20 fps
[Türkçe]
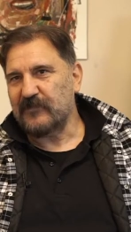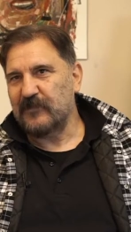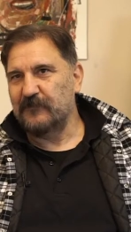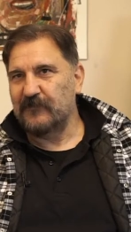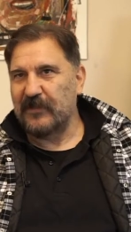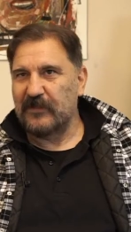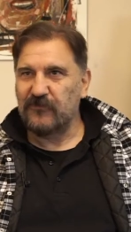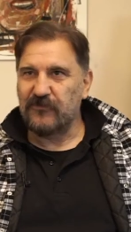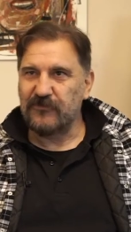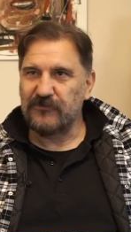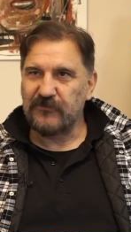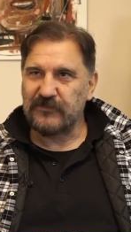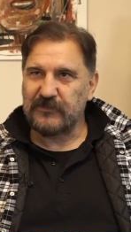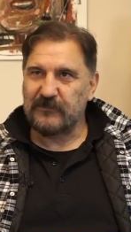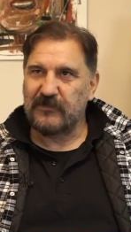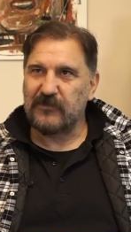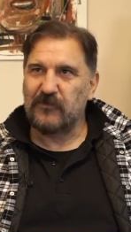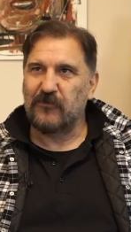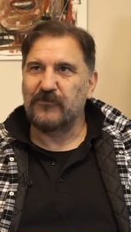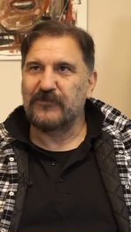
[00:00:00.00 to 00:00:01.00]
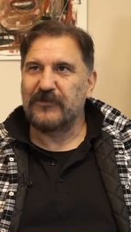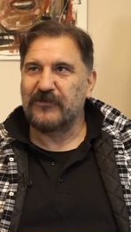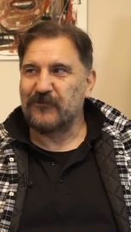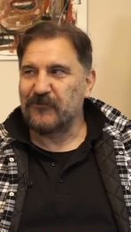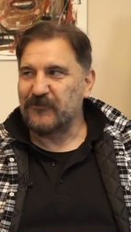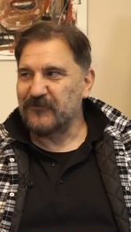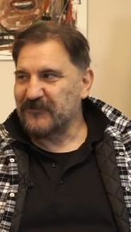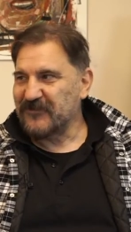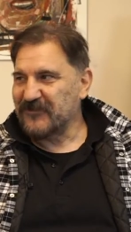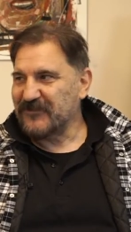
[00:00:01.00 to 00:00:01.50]
Ben orada o zaman
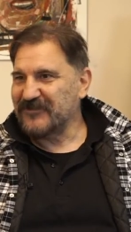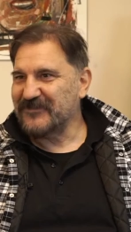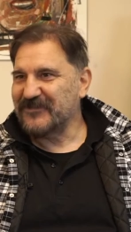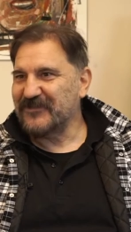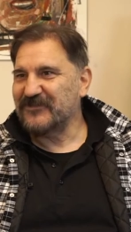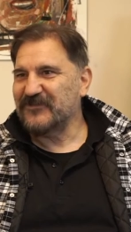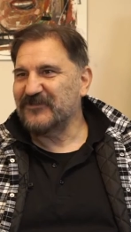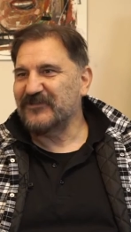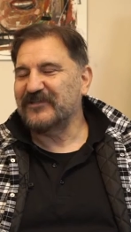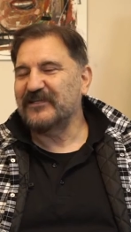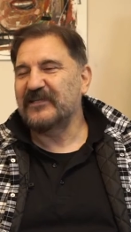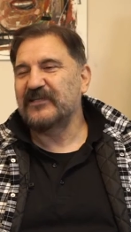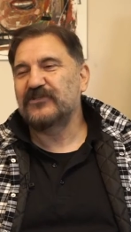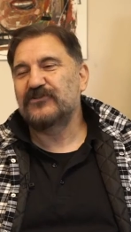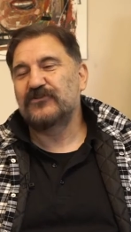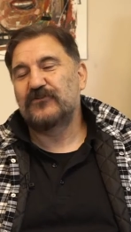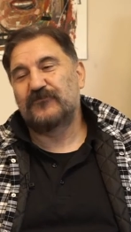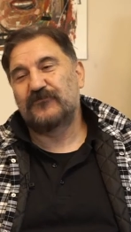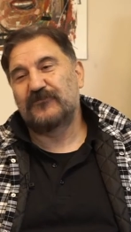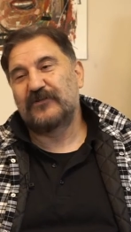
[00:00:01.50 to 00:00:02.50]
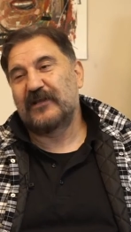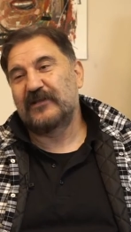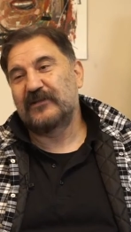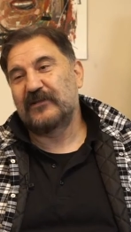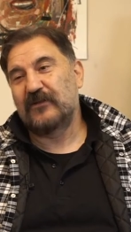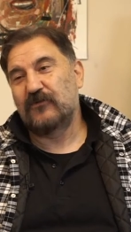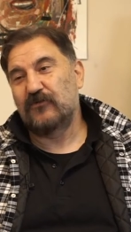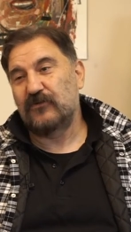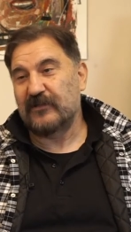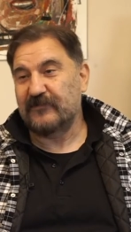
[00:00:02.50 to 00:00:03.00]
17-18 yaşlarında Eşref
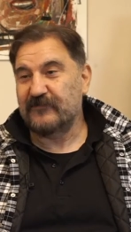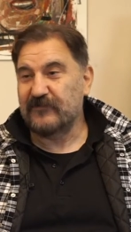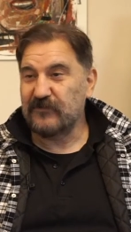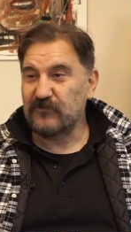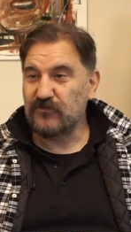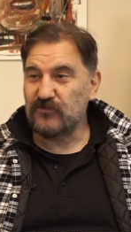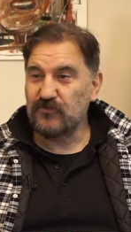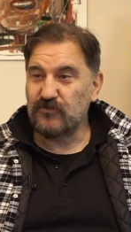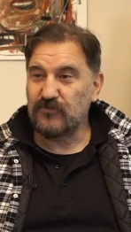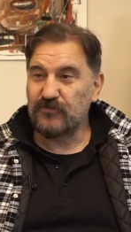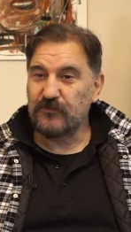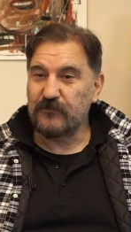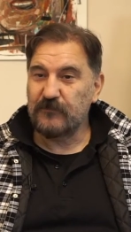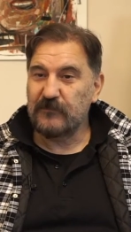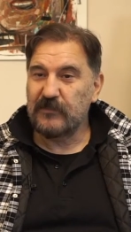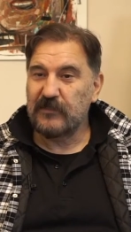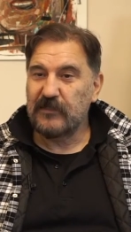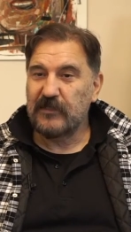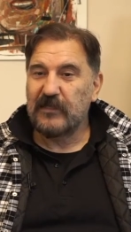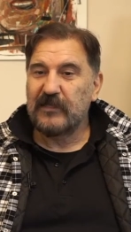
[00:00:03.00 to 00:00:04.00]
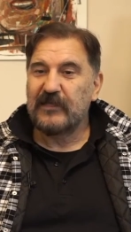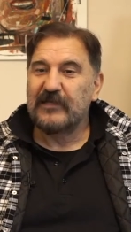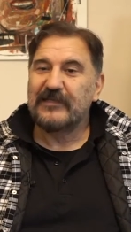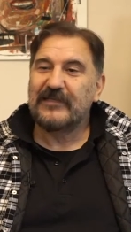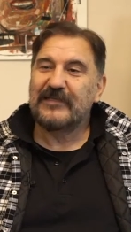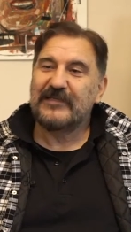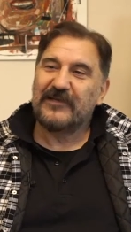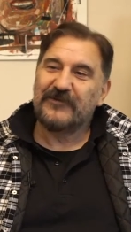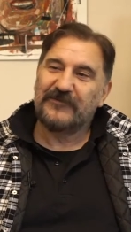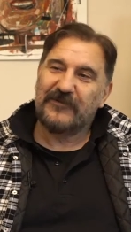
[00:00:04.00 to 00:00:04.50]
Üren'le öyle tanışıyorum. Hı hı.
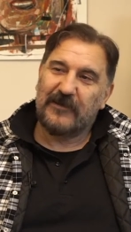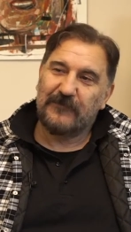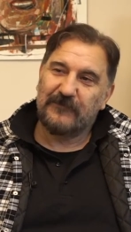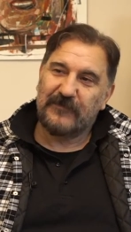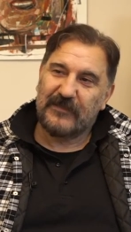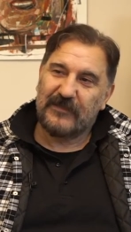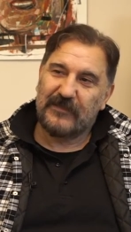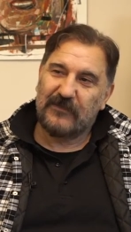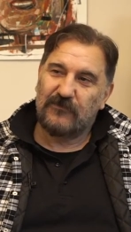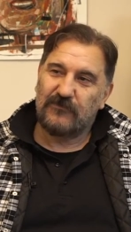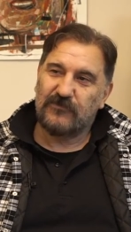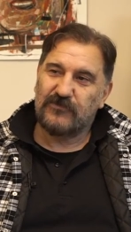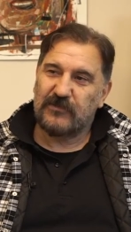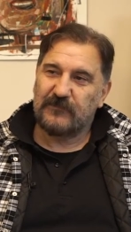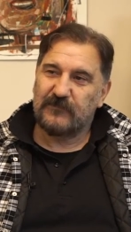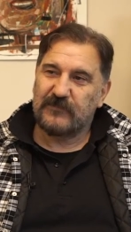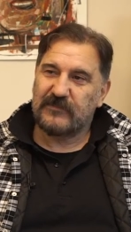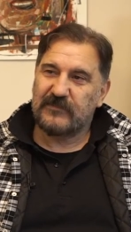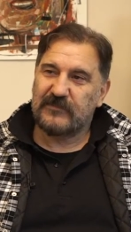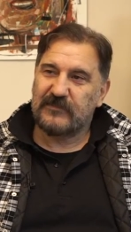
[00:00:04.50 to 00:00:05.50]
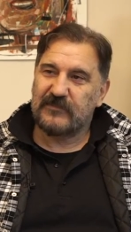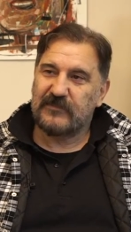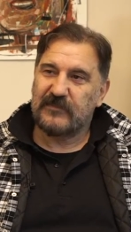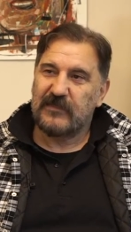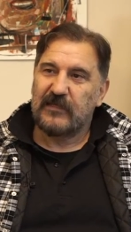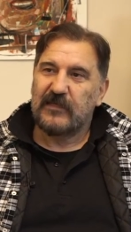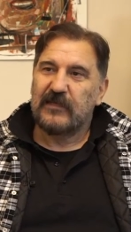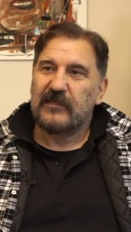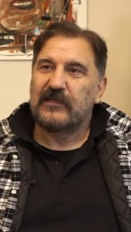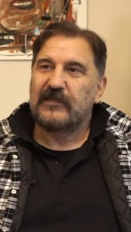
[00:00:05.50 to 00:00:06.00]
Yine rahmetli hocamız
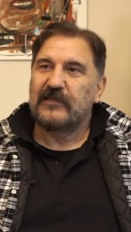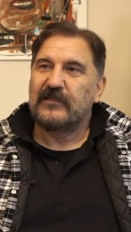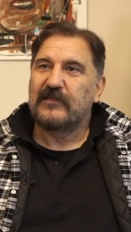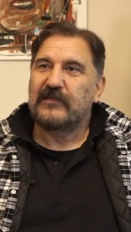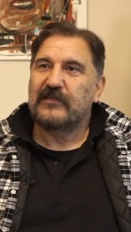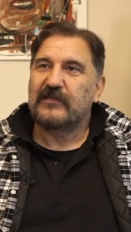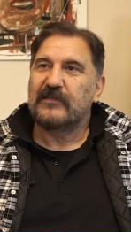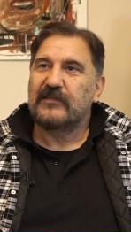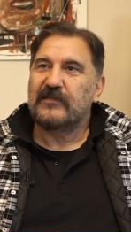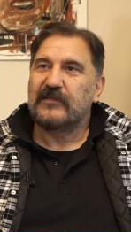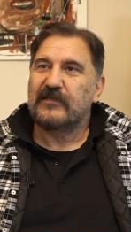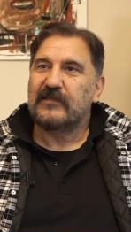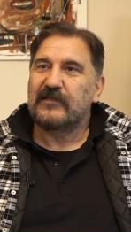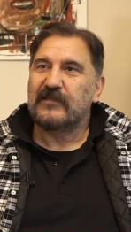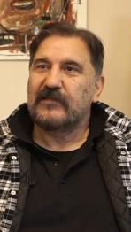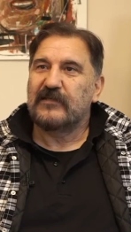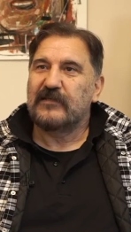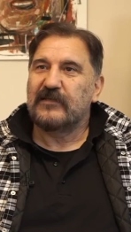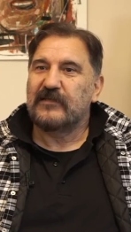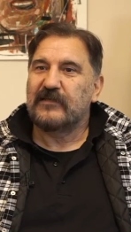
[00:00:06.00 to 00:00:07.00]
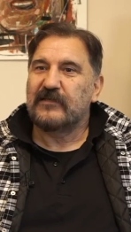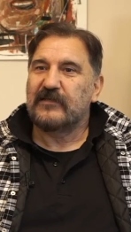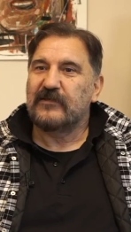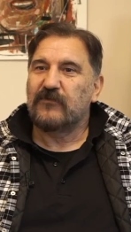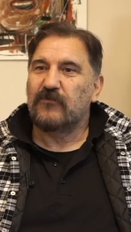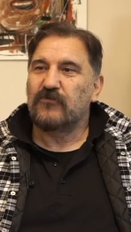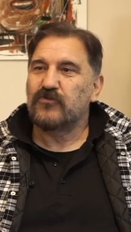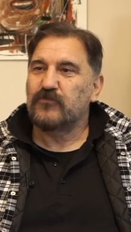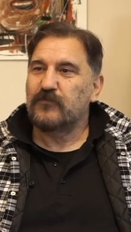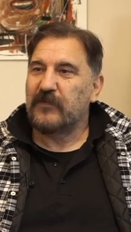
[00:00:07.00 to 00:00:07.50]
ee,
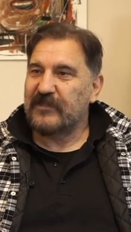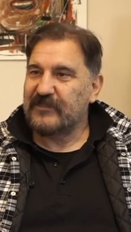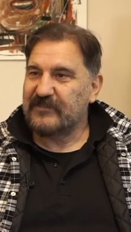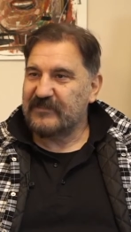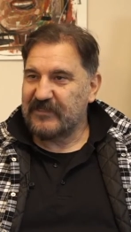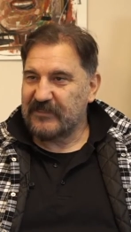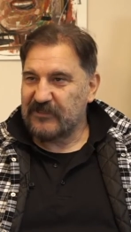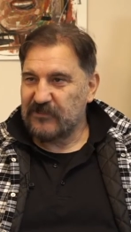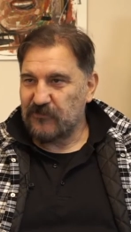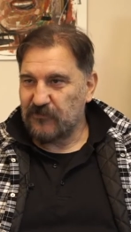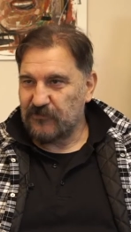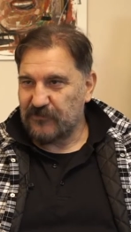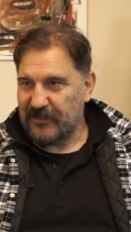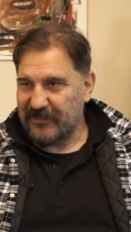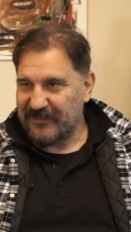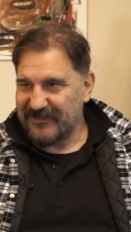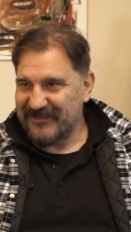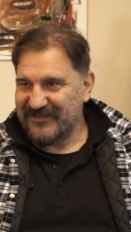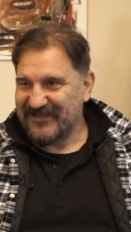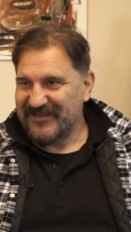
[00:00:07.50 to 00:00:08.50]
Osman Zeki Oral. Hı